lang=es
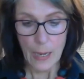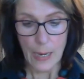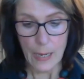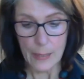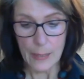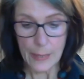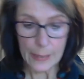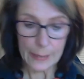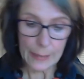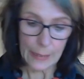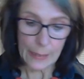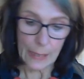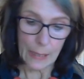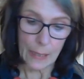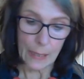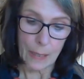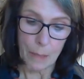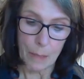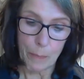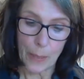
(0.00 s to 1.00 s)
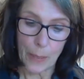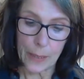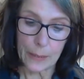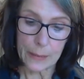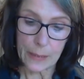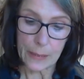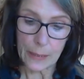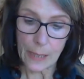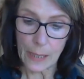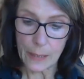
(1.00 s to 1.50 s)
era que
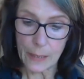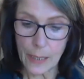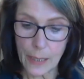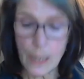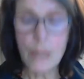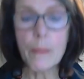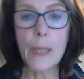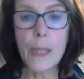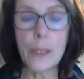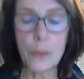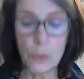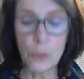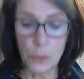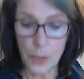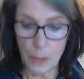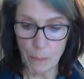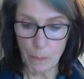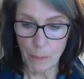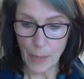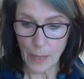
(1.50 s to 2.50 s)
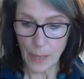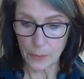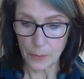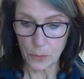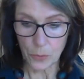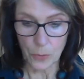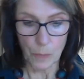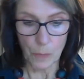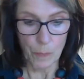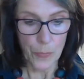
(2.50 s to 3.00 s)
para tener realmente un
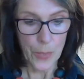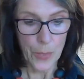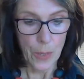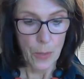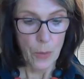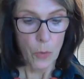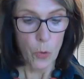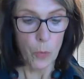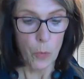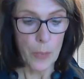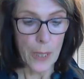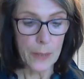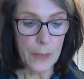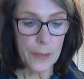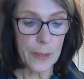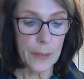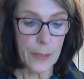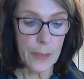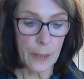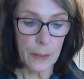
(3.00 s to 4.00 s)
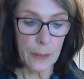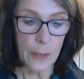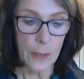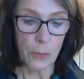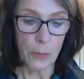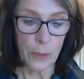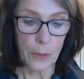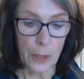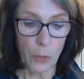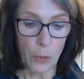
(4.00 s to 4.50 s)
impacto hubiesen
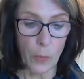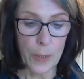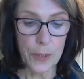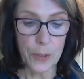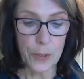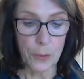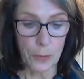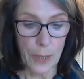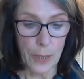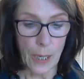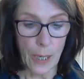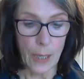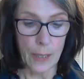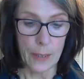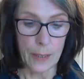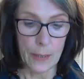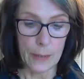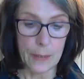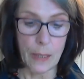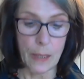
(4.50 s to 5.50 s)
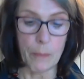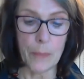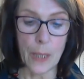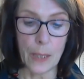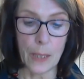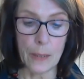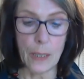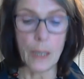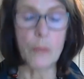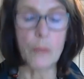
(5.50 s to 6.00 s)
tenido que cuestionar
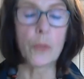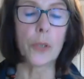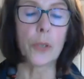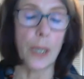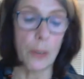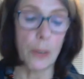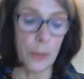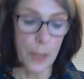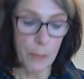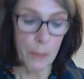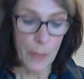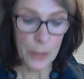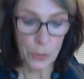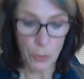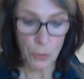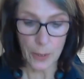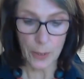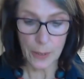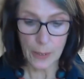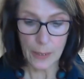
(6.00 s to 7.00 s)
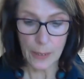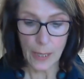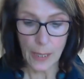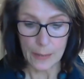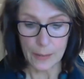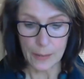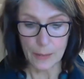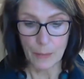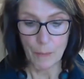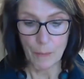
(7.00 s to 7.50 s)
también el modelo de
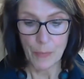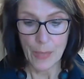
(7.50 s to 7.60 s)
masculinidad,